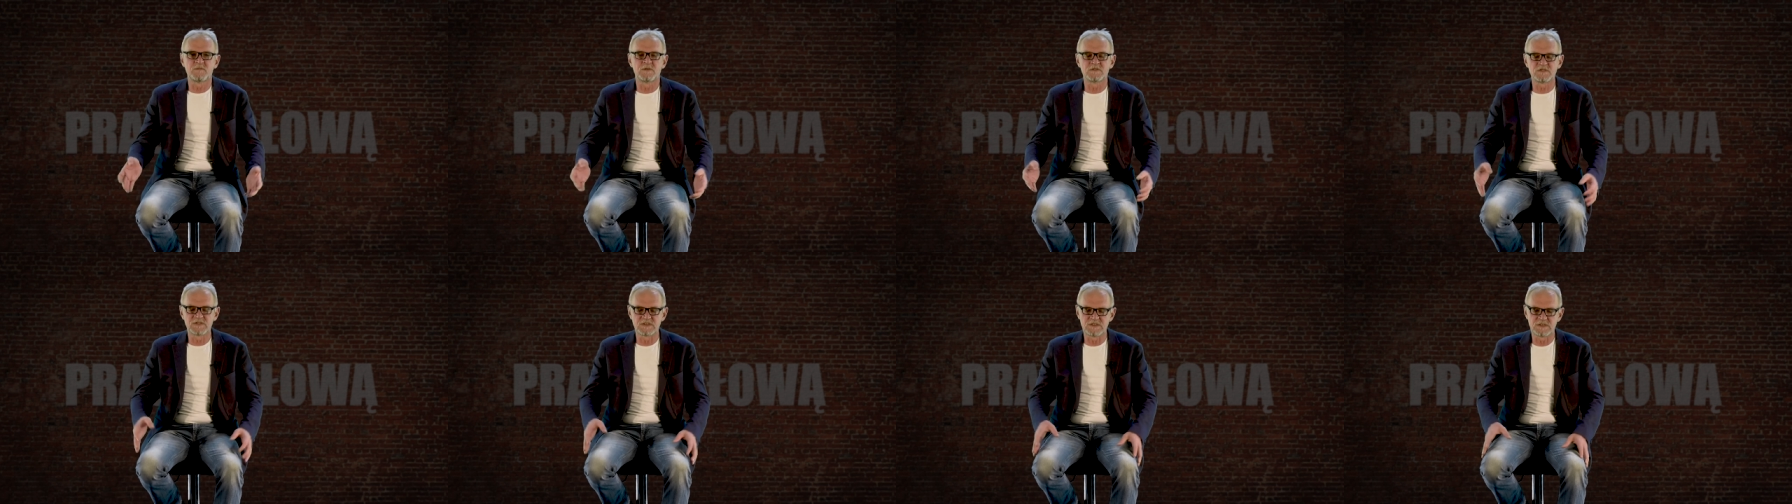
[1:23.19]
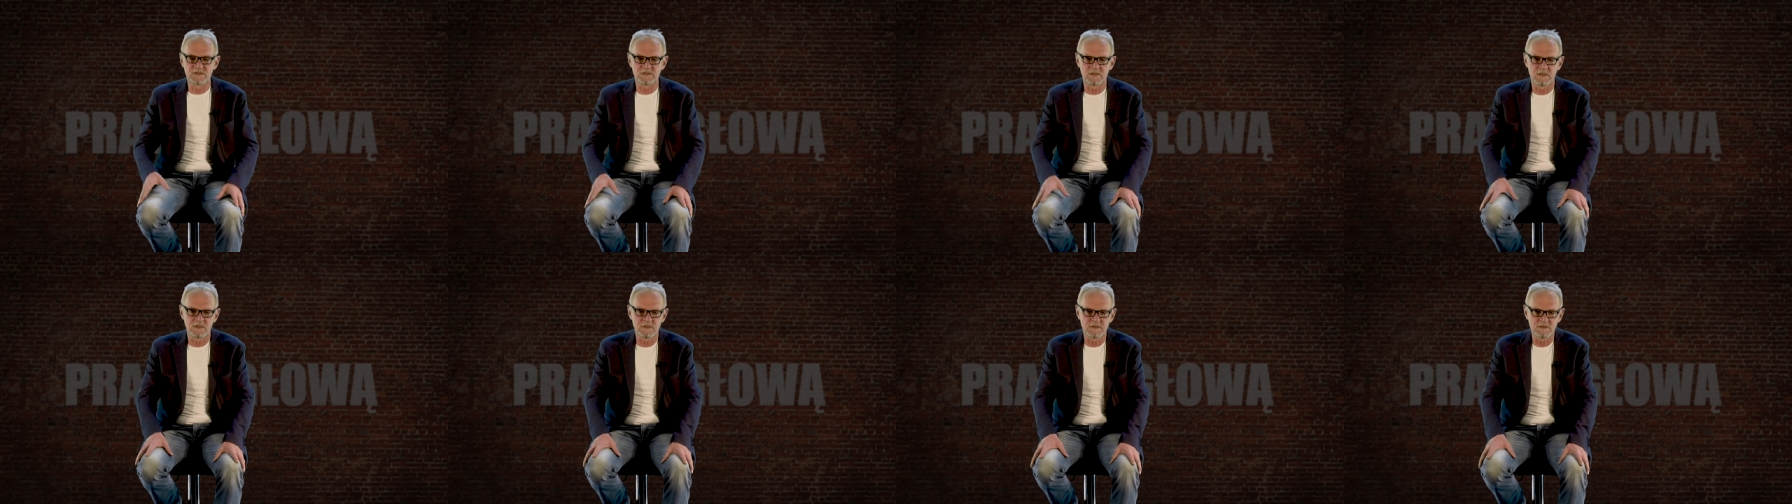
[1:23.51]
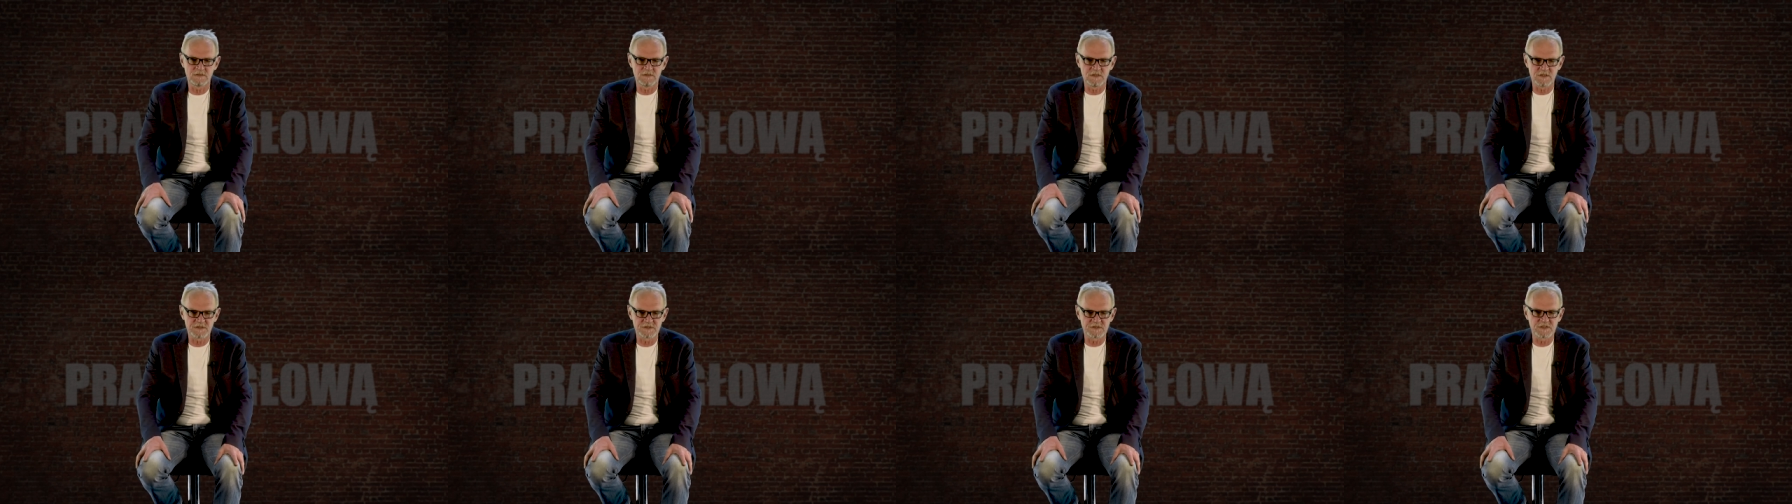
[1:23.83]
Polsce
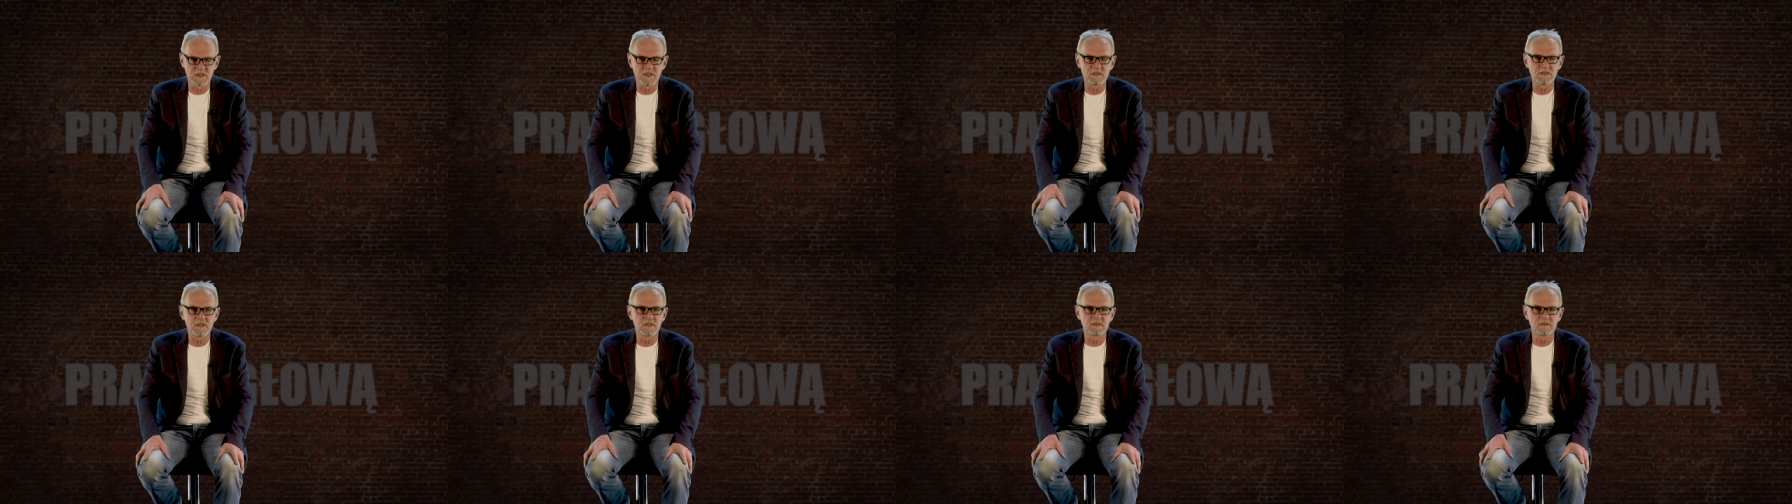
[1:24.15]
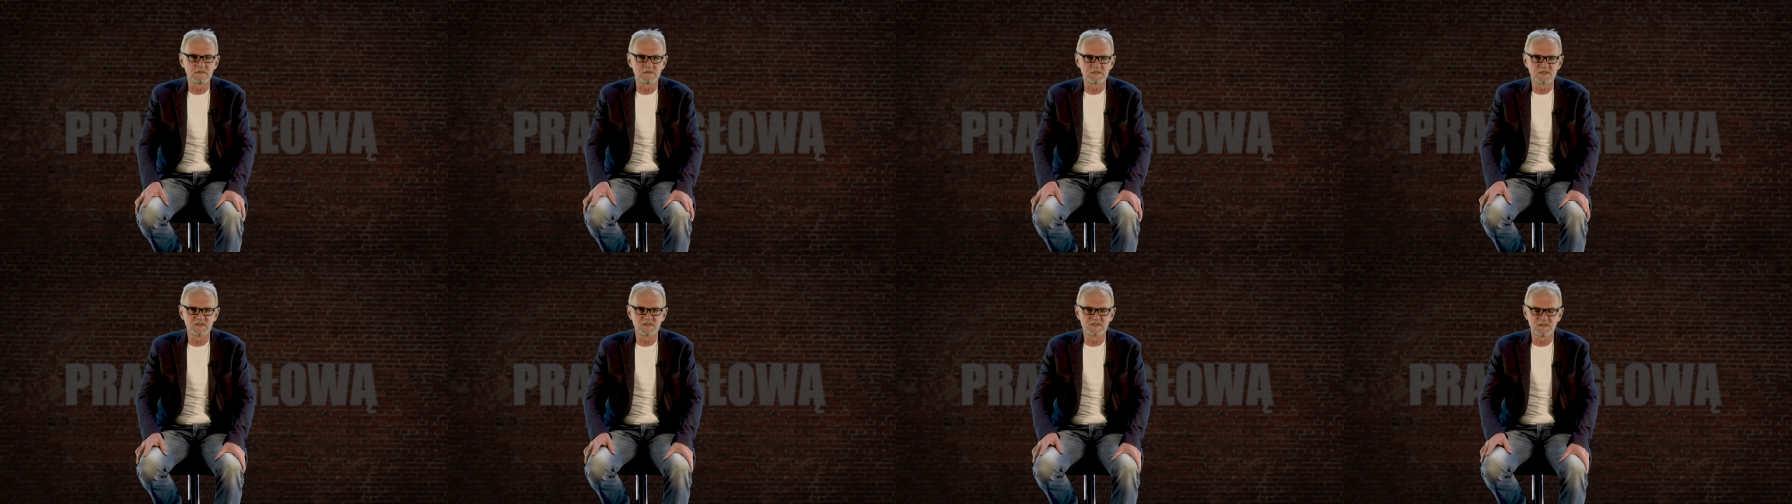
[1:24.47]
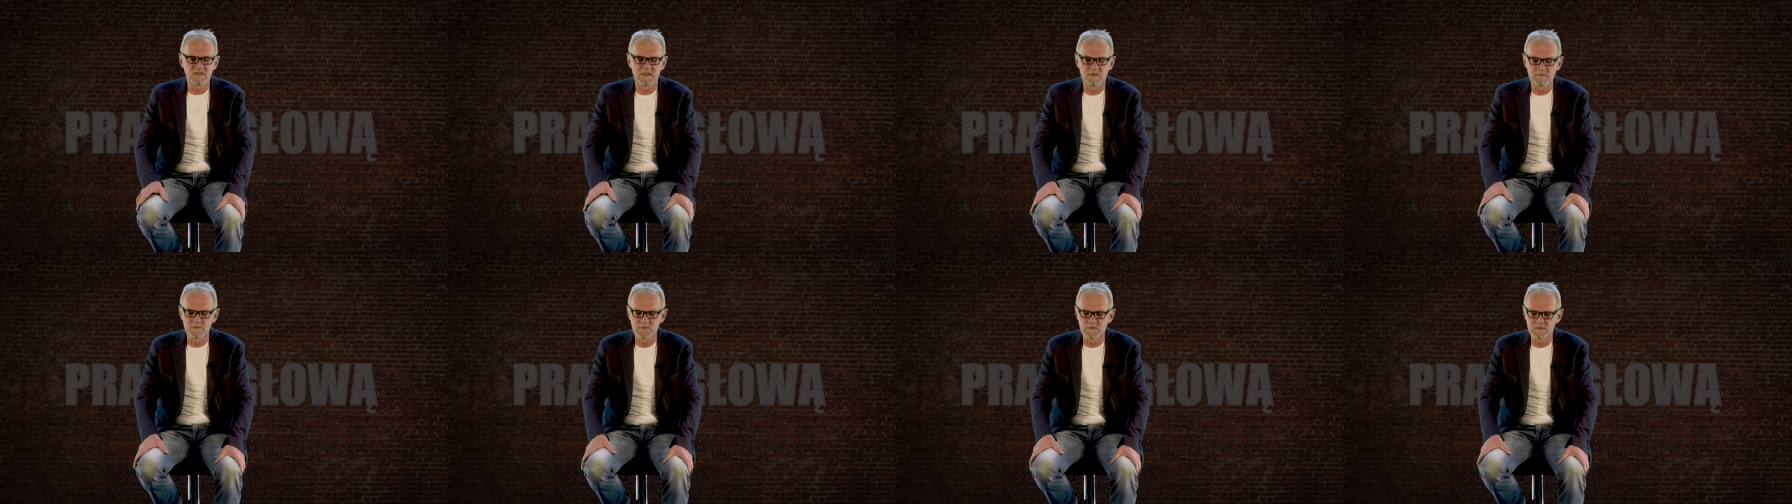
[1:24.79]
nieszczelnego
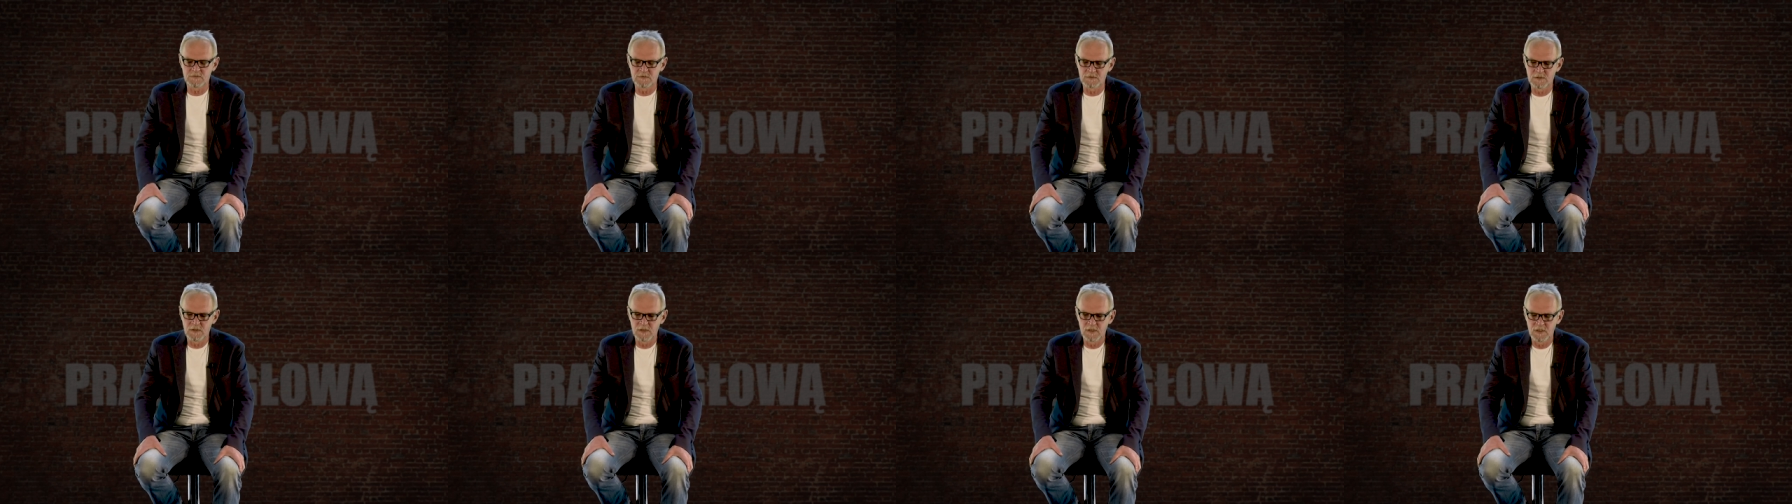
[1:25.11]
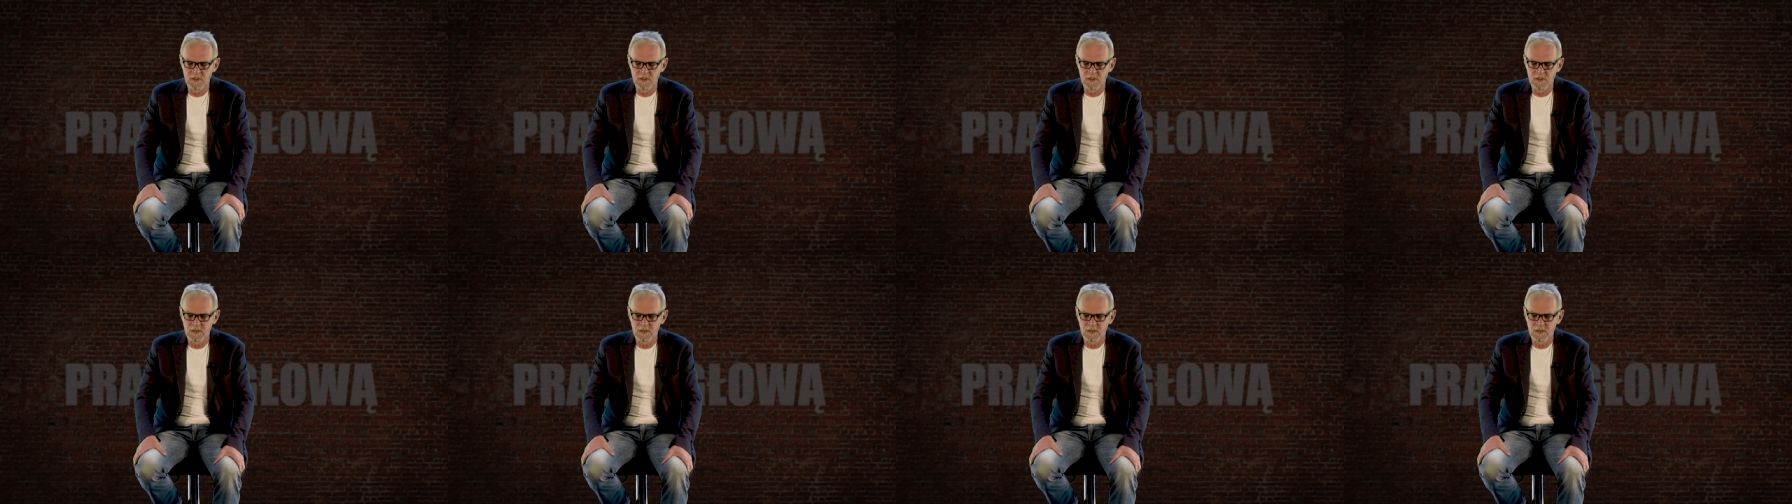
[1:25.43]
systemu